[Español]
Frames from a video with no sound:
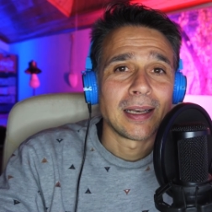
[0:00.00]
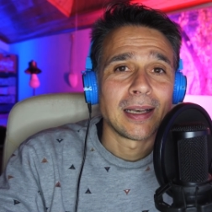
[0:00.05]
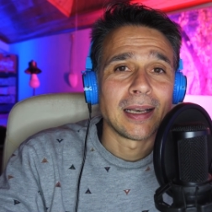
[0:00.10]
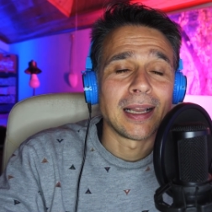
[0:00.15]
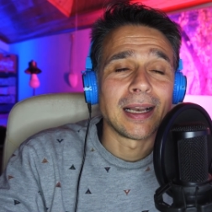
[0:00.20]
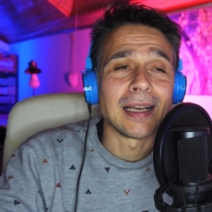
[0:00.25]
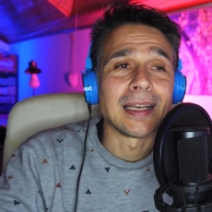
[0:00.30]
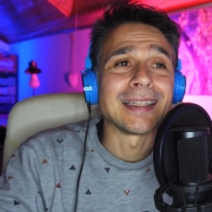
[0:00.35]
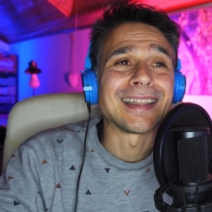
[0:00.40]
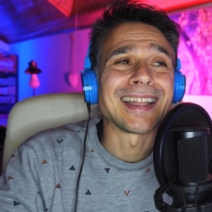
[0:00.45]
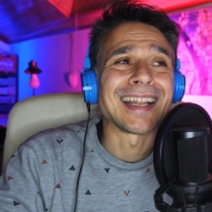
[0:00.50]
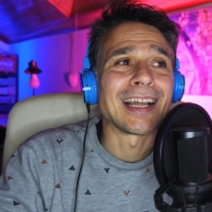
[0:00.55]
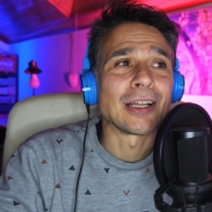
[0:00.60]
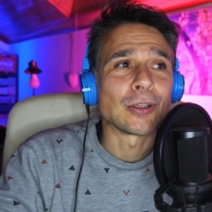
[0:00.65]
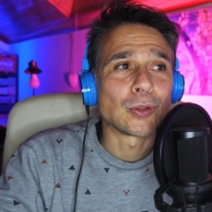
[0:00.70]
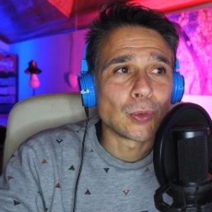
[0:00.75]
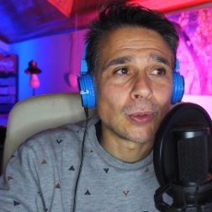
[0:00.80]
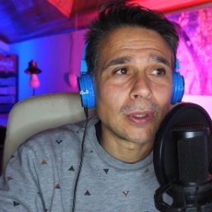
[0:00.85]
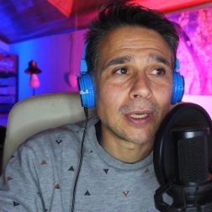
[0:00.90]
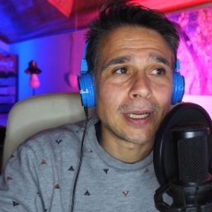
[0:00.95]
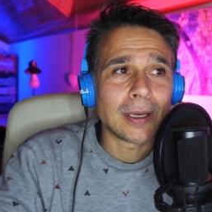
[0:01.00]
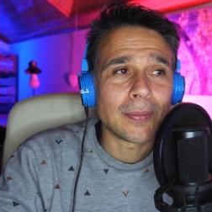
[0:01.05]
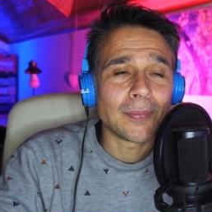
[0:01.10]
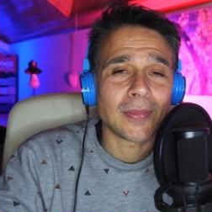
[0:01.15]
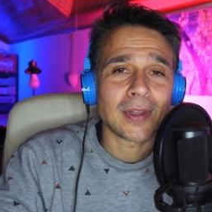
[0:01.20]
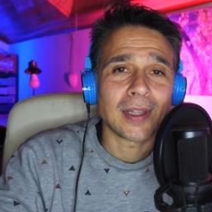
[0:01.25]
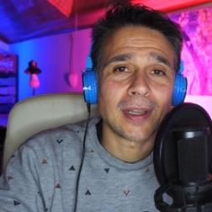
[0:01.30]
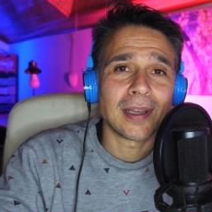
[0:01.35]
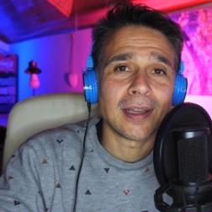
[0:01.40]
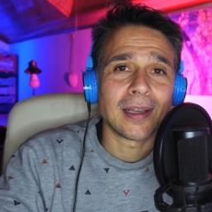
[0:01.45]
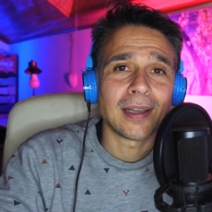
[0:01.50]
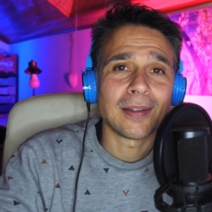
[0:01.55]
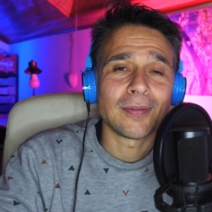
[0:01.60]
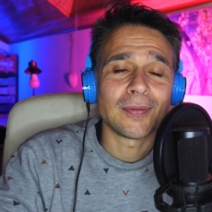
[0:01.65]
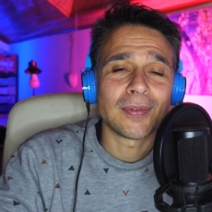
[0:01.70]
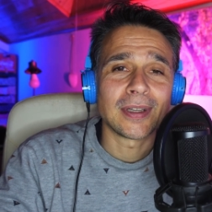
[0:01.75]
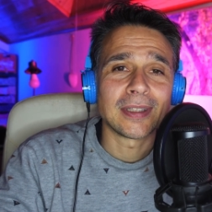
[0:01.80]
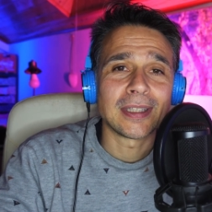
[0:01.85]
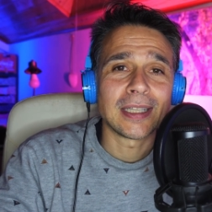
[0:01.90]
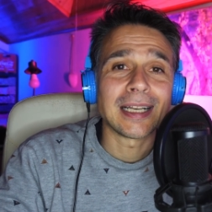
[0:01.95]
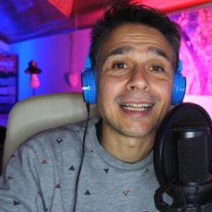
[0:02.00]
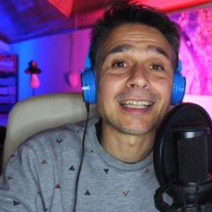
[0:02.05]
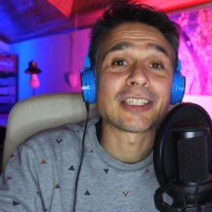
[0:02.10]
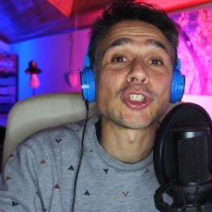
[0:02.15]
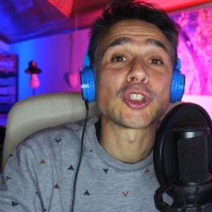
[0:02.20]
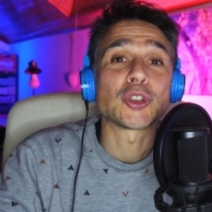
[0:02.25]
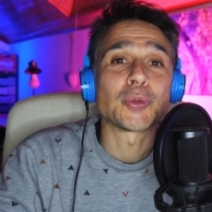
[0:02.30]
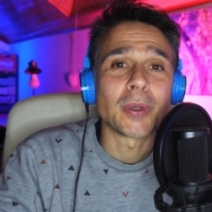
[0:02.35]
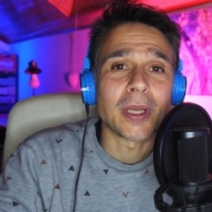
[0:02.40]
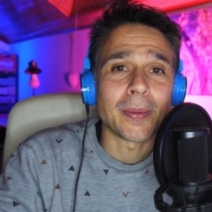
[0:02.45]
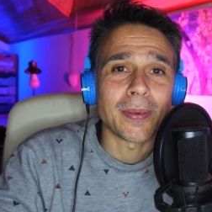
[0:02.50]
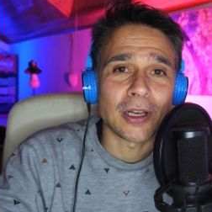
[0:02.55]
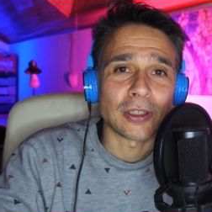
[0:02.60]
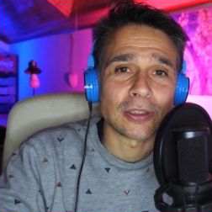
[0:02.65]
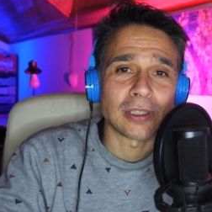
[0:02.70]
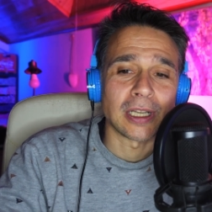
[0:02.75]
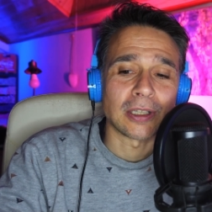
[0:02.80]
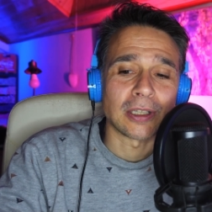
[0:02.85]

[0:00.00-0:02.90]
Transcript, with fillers: la literatura ah, infantil a esos primeros